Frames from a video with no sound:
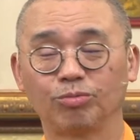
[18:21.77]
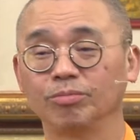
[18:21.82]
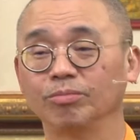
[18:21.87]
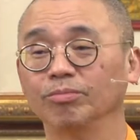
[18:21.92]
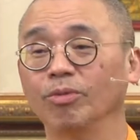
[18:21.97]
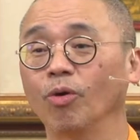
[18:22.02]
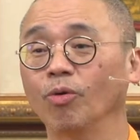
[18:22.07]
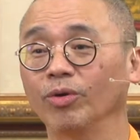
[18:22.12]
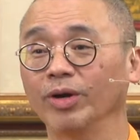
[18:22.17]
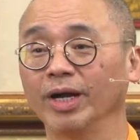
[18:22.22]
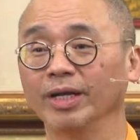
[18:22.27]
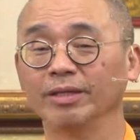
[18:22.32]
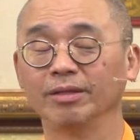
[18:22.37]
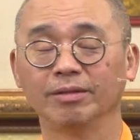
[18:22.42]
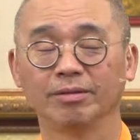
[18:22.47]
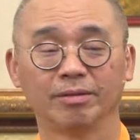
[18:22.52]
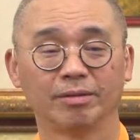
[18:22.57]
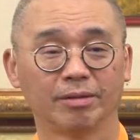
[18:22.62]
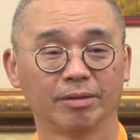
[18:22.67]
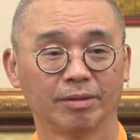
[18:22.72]
某人，
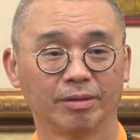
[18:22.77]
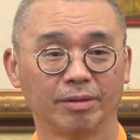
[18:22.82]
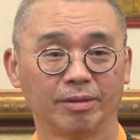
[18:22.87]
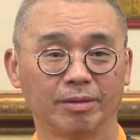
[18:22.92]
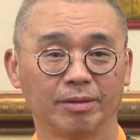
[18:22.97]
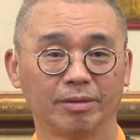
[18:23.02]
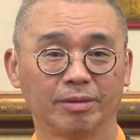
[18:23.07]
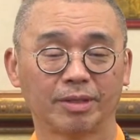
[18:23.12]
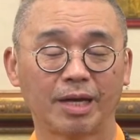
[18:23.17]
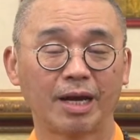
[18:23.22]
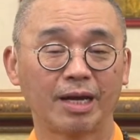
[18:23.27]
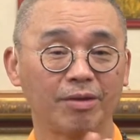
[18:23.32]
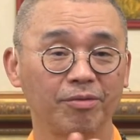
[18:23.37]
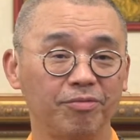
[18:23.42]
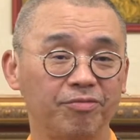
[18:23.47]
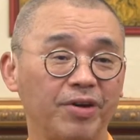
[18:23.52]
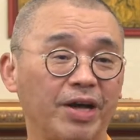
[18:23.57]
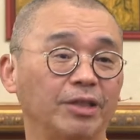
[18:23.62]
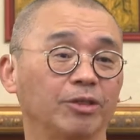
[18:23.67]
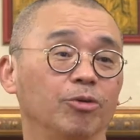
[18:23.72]
他连
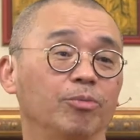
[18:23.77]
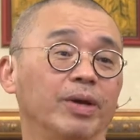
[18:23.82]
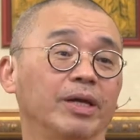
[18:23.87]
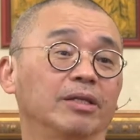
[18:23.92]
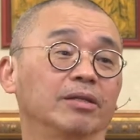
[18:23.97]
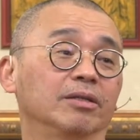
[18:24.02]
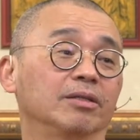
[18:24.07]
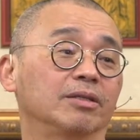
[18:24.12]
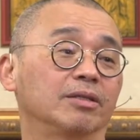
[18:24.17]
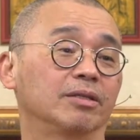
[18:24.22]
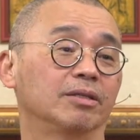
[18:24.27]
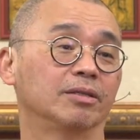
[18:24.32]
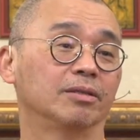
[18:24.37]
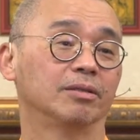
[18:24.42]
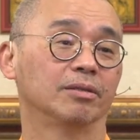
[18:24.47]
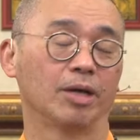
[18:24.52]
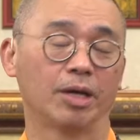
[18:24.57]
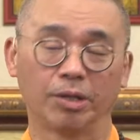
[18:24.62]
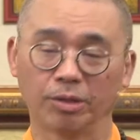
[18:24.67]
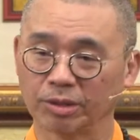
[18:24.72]
饭都没得吃，
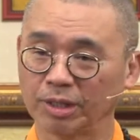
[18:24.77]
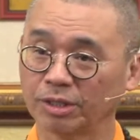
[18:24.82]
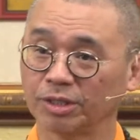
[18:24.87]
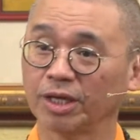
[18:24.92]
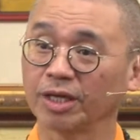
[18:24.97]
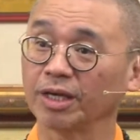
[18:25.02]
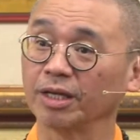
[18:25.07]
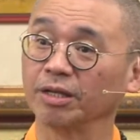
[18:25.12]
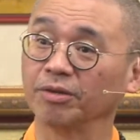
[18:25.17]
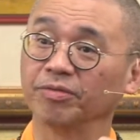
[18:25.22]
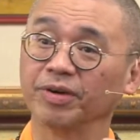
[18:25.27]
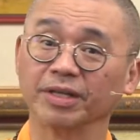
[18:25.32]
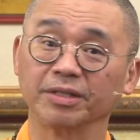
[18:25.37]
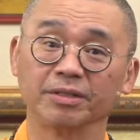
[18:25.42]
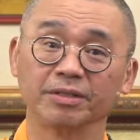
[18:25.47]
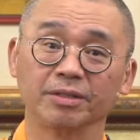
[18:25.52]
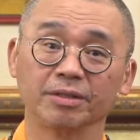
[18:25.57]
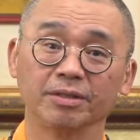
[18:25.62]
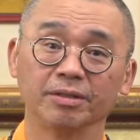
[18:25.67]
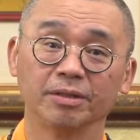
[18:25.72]
哎，他先给你饭
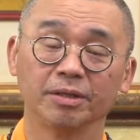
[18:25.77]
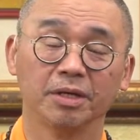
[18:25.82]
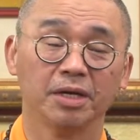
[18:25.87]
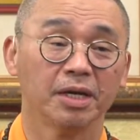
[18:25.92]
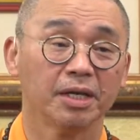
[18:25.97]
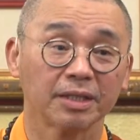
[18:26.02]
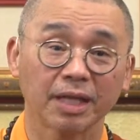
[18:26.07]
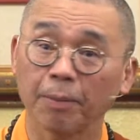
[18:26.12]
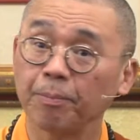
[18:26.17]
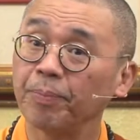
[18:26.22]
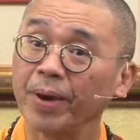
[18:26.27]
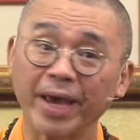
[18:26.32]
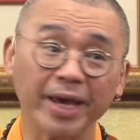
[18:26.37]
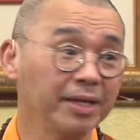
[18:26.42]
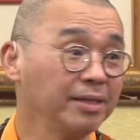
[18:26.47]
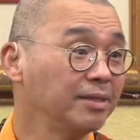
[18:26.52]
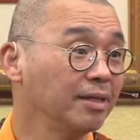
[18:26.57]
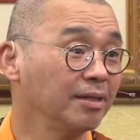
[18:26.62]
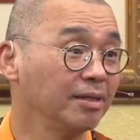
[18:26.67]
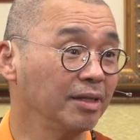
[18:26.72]
吃，他
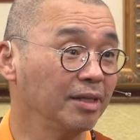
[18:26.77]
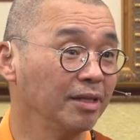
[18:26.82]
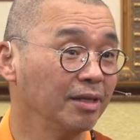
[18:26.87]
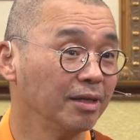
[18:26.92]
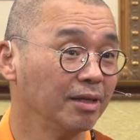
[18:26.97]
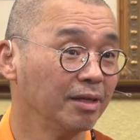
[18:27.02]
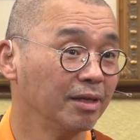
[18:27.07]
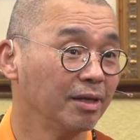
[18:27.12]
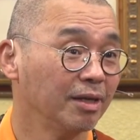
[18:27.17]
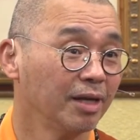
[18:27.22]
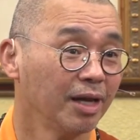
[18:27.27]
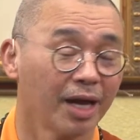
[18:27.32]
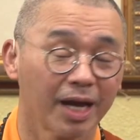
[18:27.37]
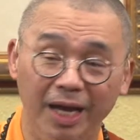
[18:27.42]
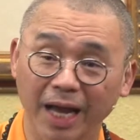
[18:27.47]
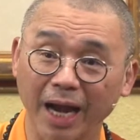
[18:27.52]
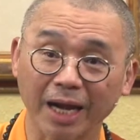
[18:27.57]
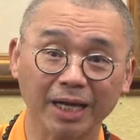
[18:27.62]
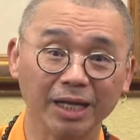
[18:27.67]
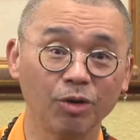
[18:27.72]
陪着你，
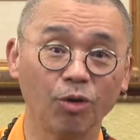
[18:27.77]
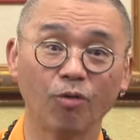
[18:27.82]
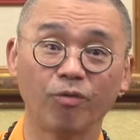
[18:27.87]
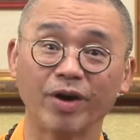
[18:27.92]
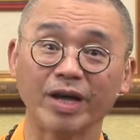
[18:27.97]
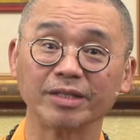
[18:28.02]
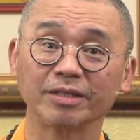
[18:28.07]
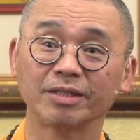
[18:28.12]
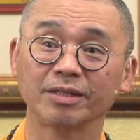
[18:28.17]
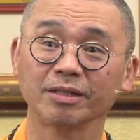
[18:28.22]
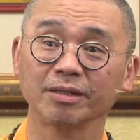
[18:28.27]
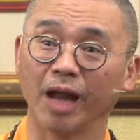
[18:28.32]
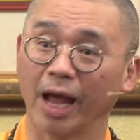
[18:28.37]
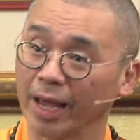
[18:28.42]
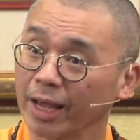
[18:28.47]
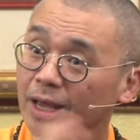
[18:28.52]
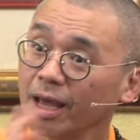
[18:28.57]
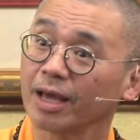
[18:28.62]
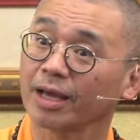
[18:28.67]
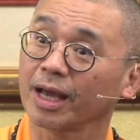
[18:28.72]
看你有饭吃了，
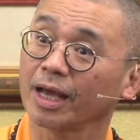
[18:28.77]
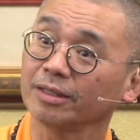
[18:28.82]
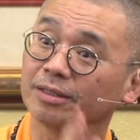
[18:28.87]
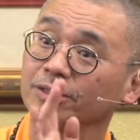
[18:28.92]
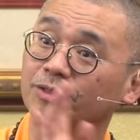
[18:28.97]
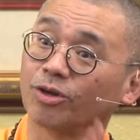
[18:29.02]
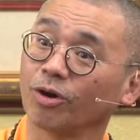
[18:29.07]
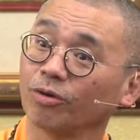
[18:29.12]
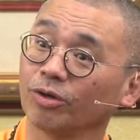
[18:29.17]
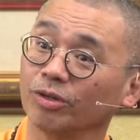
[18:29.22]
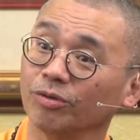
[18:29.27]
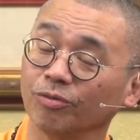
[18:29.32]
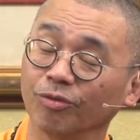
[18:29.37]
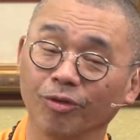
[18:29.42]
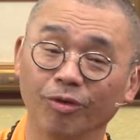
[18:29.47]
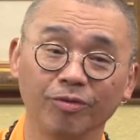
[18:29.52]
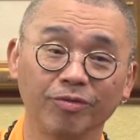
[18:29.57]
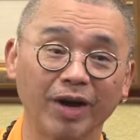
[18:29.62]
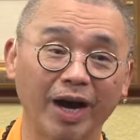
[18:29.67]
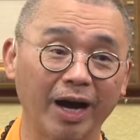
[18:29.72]
哎，开始教你
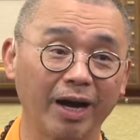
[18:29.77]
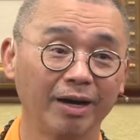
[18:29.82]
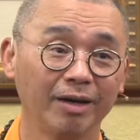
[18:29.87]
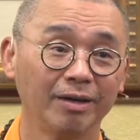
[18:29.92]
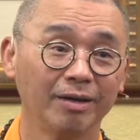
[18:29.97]
佛法，